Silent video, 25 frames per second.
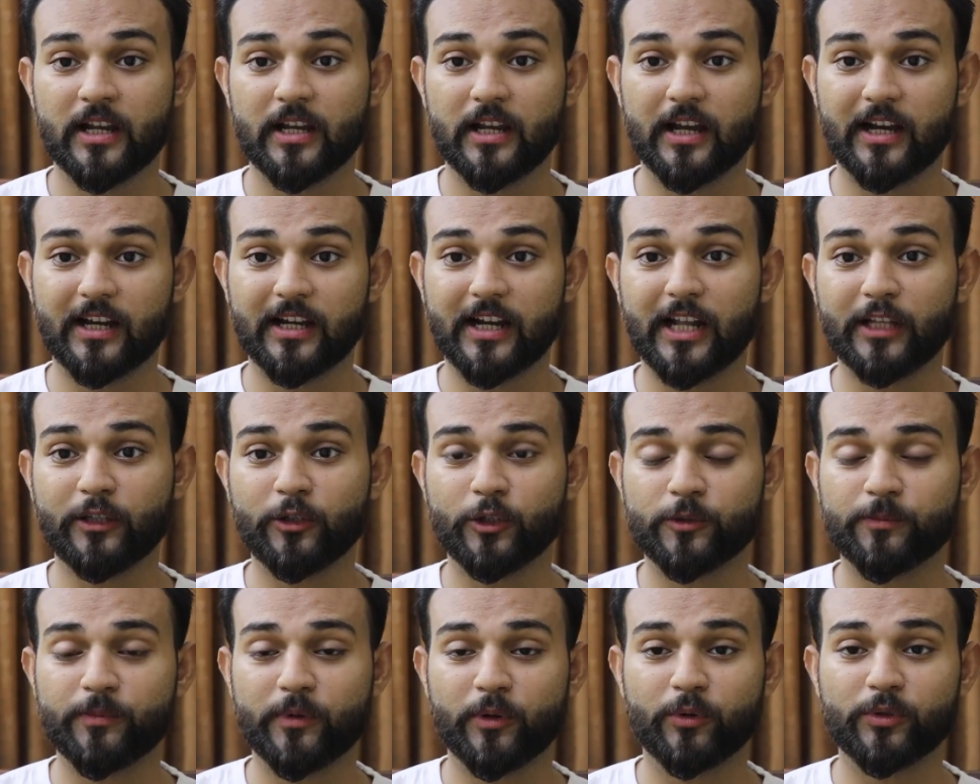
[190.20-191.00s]
लग रहा है
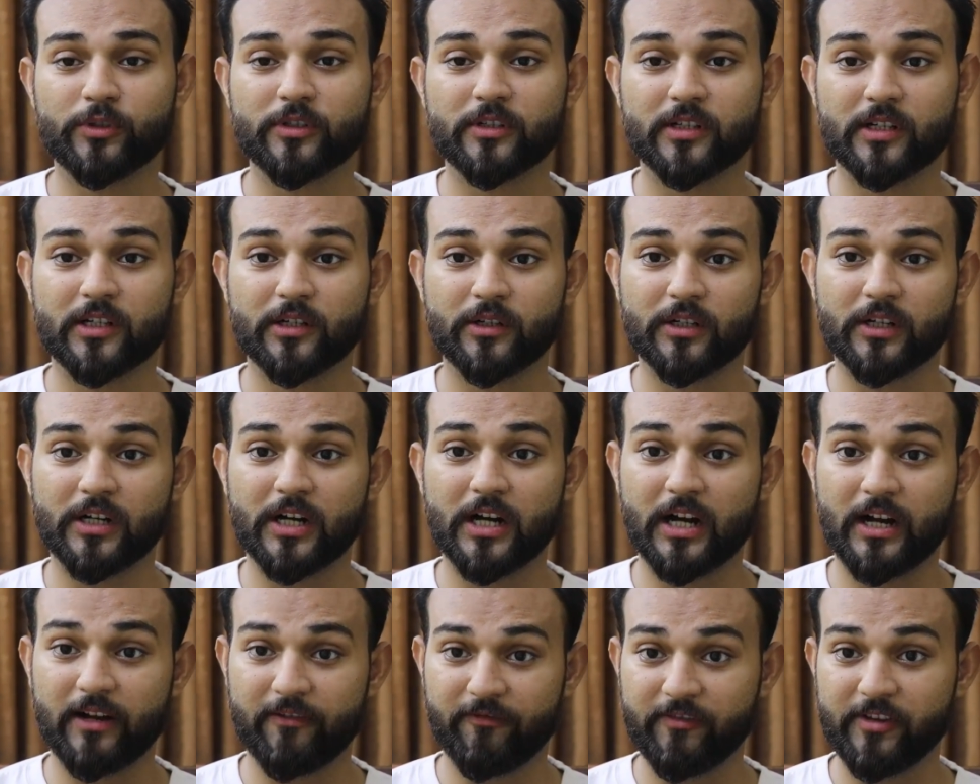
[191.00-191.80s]
तो उसमें कुछ
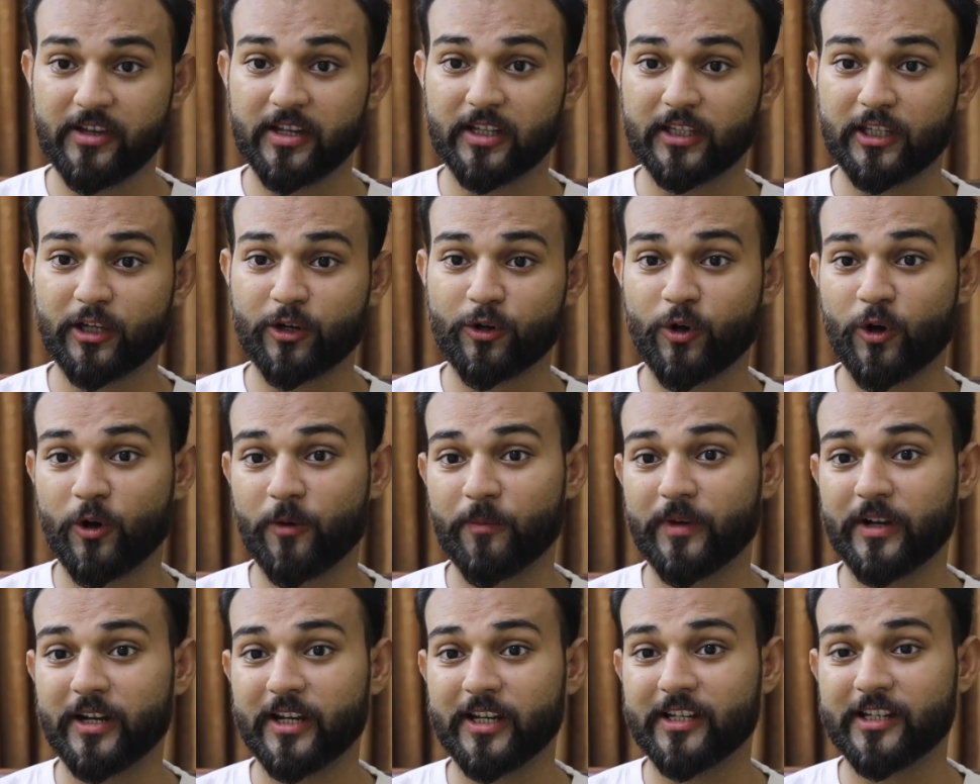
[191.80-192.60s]
काफ़ी हद तक
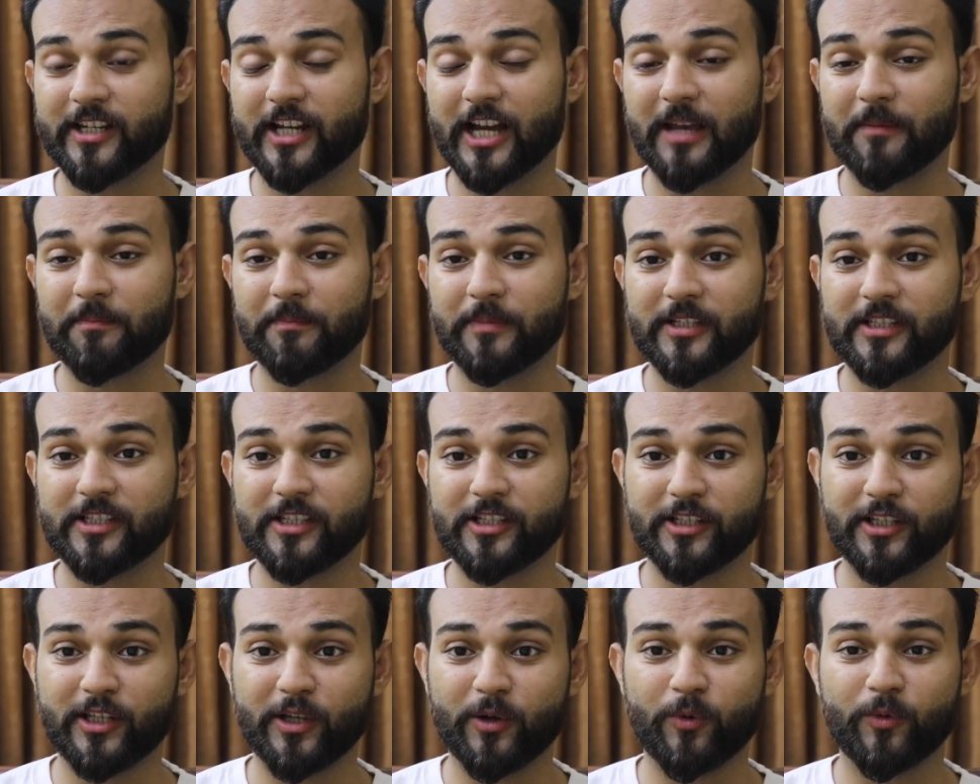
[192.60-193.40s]
कॉमेडी टाइप भी
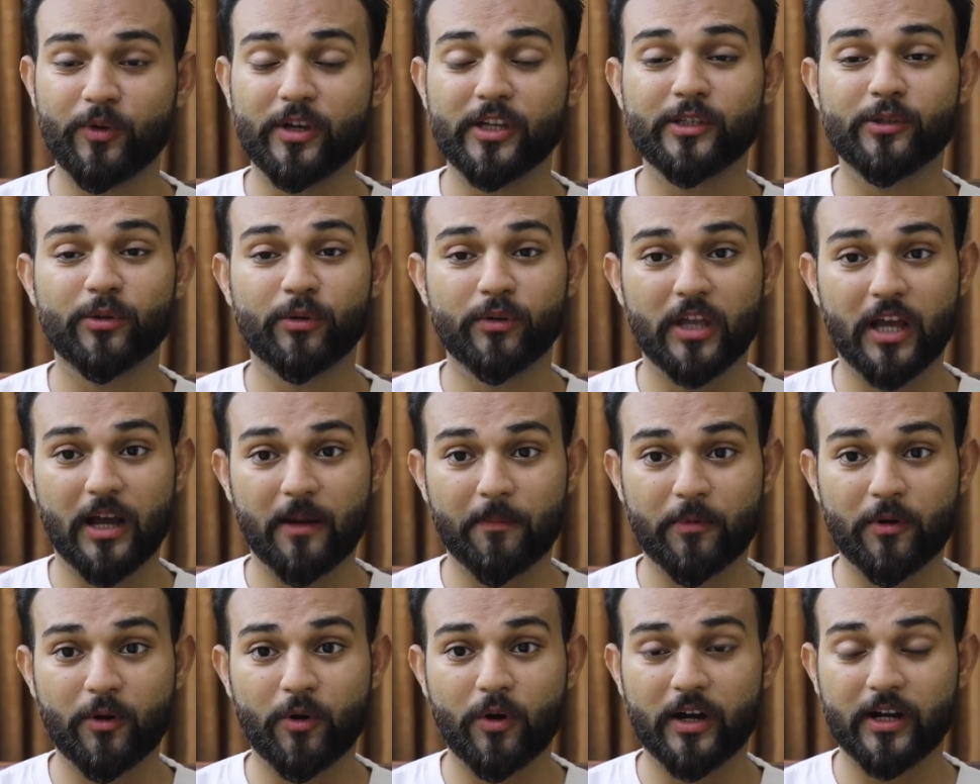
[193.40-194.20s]
चीज़ें होंगी जो कि
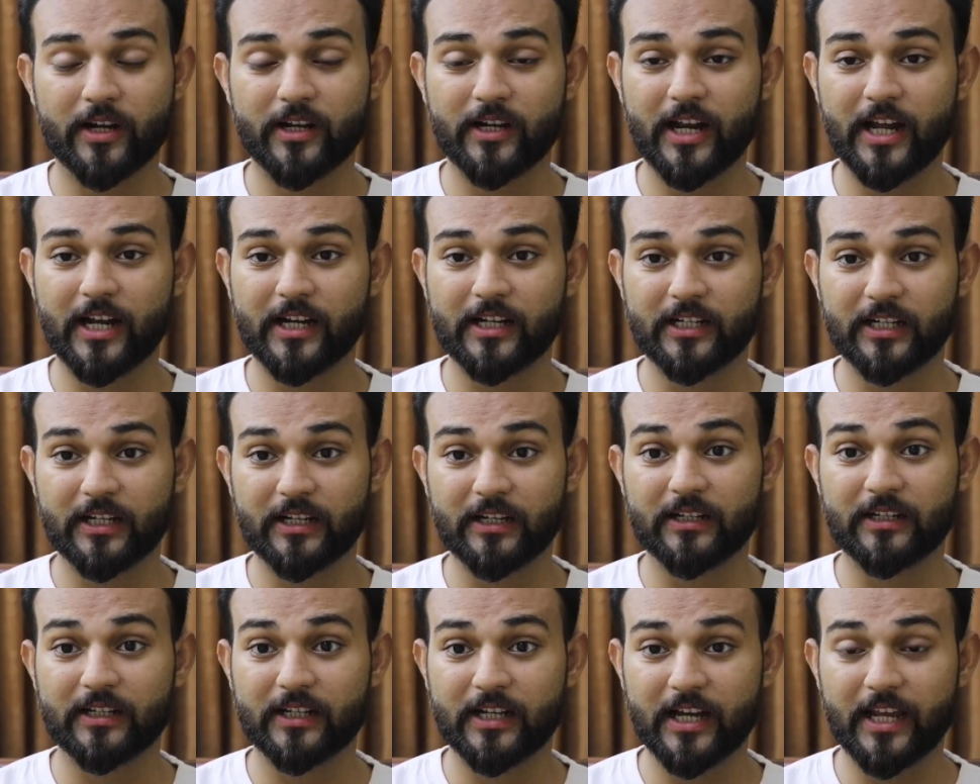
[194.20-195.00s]
आपको
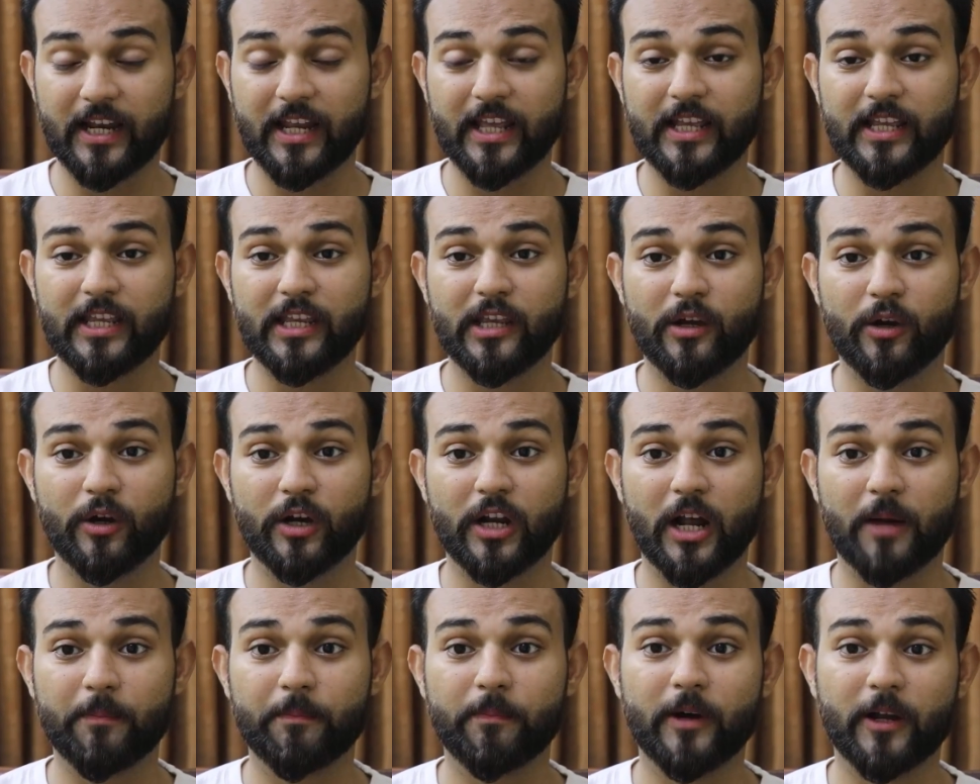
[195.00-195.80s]
अट्रैक्ट करेंगी
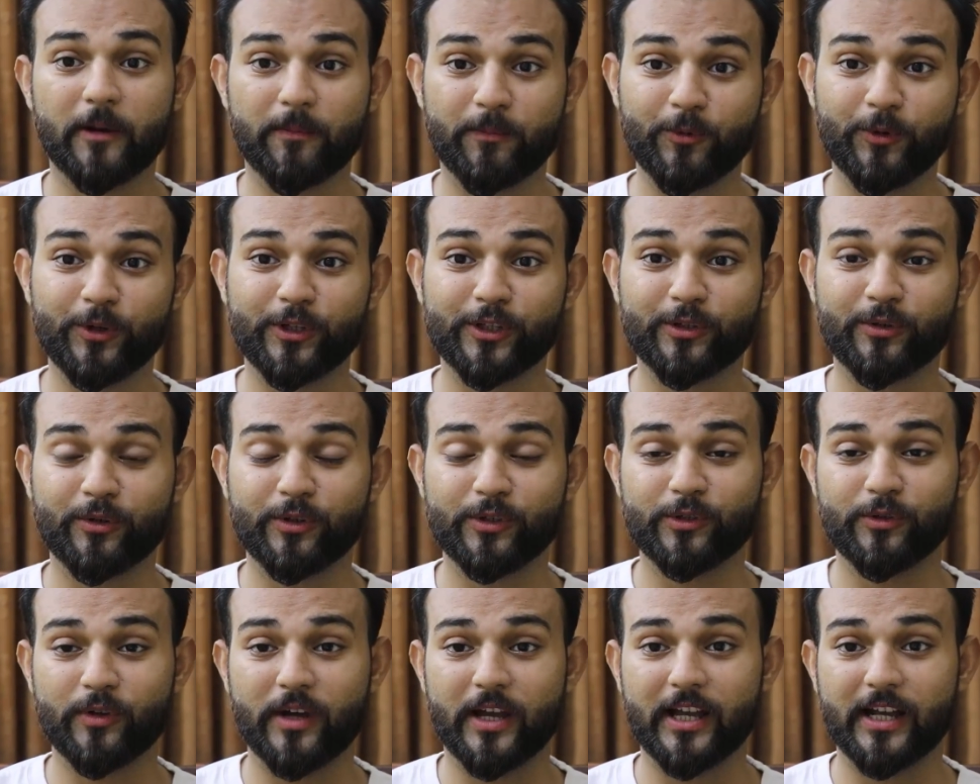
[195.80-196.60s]
और आप भरपूर इसको
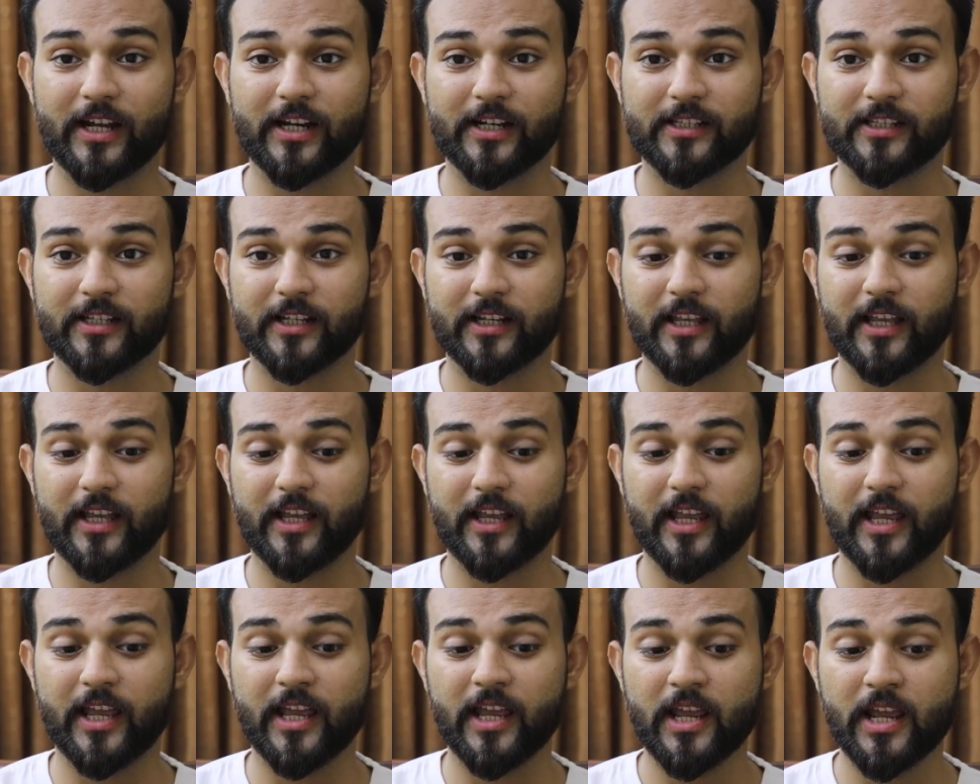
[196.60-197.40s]
इन्जॉय कर
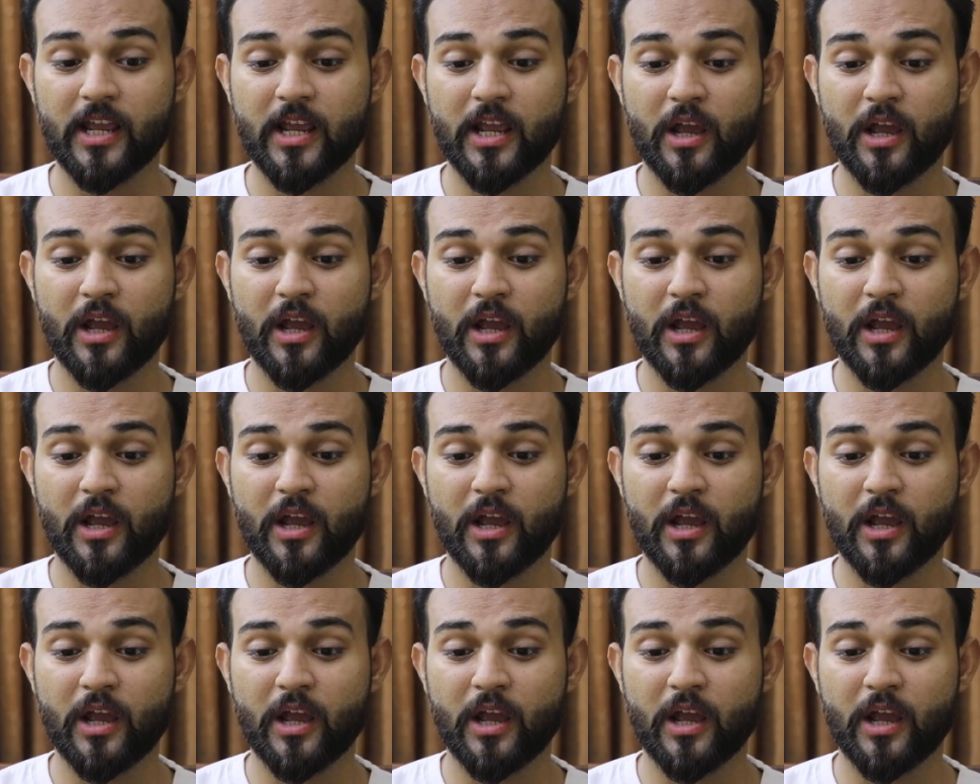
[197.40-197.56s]
सकेंगे